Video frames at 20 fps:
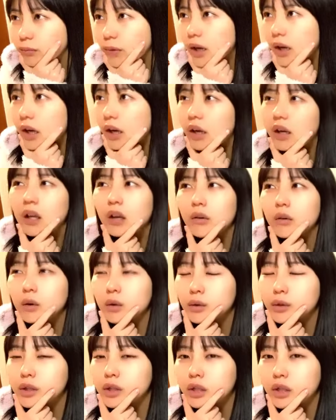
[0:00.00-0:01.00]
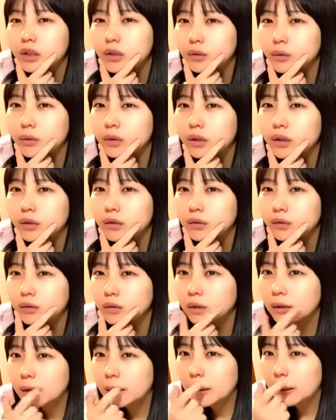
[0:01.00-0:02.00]
まあカレーは美味しいって言われる
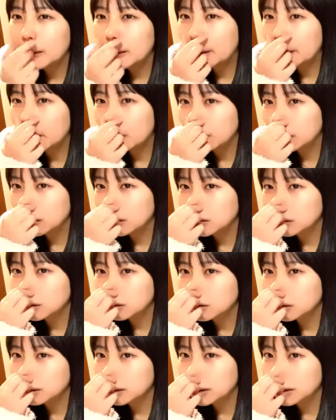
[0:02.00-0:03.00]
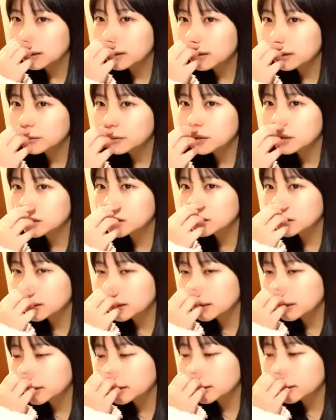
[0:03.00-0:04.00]
カレーは昔
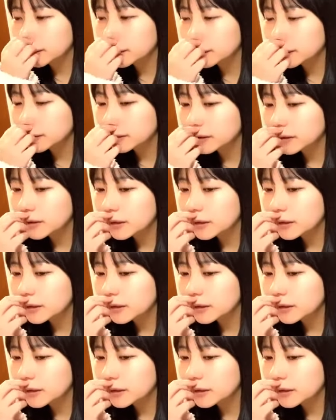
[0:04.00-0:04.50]
からやってる